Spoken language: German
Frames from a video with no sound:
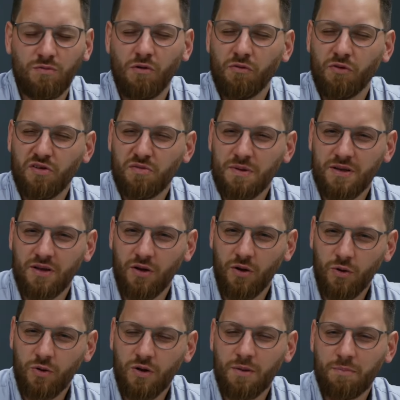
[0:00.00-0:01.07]
wo wir uns mit der
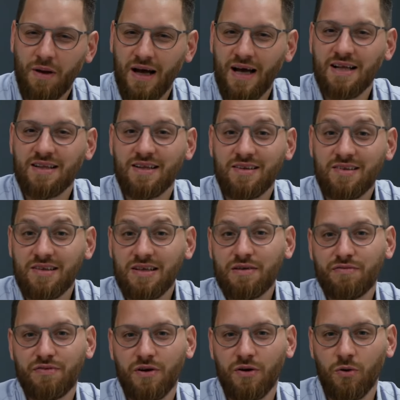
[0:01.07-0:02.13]
Höhe, Breite,
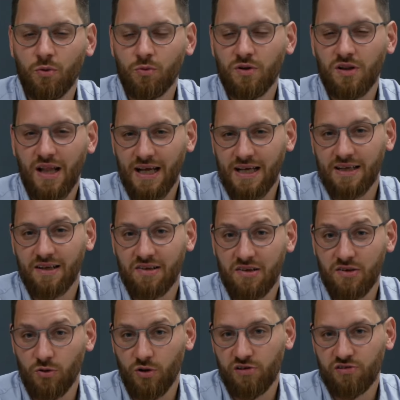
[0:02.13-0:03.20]
Tiefe und Länge des
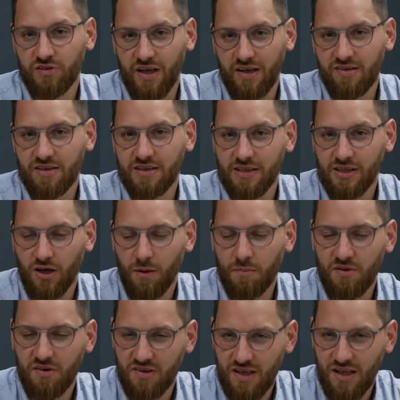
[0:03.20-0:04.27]
historischen christlichen
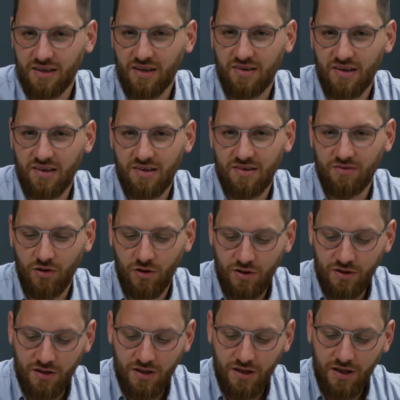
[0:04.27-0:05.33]
Glaubens auseinandersetzen
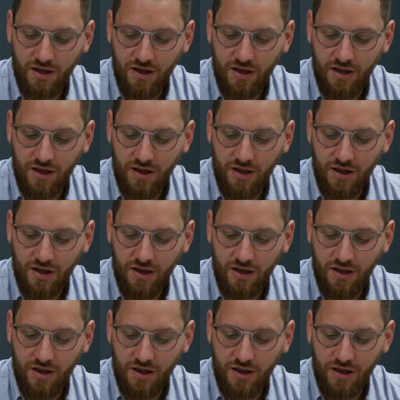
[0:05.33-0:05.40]
wollen.